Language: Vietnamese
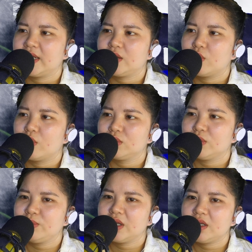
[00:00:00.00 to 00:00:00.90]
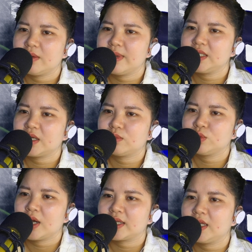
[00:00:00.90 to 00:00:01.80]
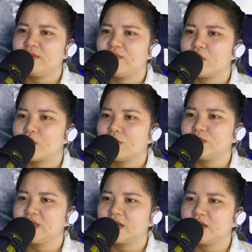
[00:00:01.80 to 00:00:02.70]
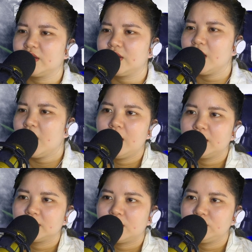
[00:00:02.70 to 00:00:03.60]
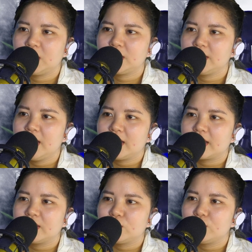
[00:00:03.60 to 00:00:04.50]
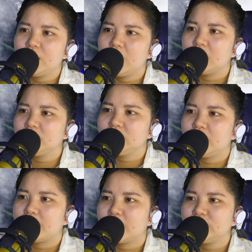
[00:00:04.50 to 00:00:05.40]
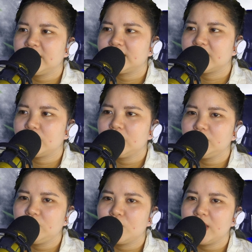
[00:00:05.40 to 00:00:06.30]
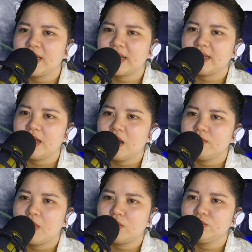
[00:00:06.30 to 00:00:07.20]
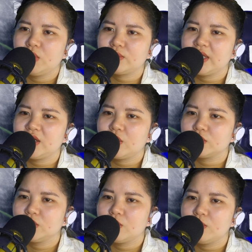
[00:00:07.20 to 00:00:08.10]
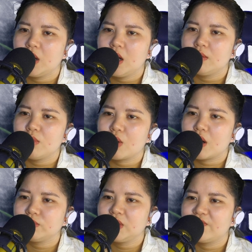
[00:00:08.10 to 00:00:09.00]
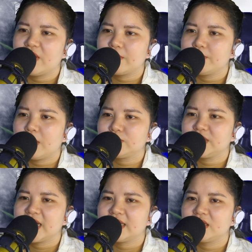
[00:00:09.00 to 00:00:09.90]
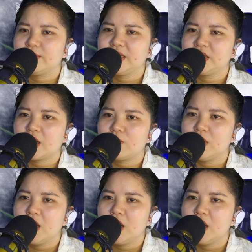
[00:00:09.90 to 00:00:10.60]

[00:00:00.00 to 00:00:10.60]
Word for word: điên cuồng nhúc nhích ở bên trong, thoạt nhìn vô cùng rợn người. Đồng thời, cái túi lớn do máu thịt sau lưng nhô lên này bỗng đột nhiên nổ tung, một gốc thực vật mọc ra từ bên trong.